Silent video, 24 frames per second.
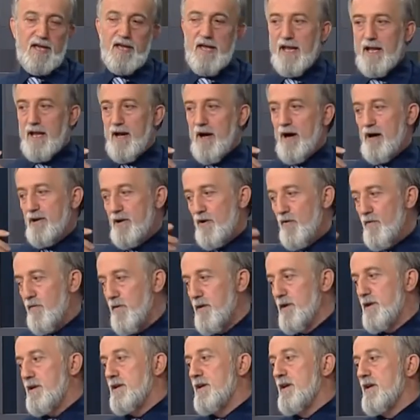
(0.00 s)
İla
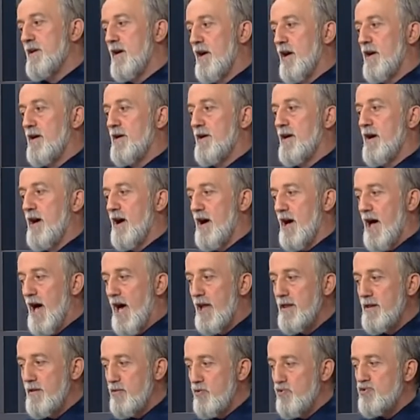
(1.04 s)
rafikil ala
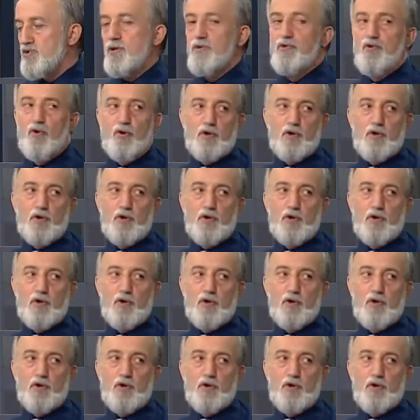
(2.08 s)
en yüce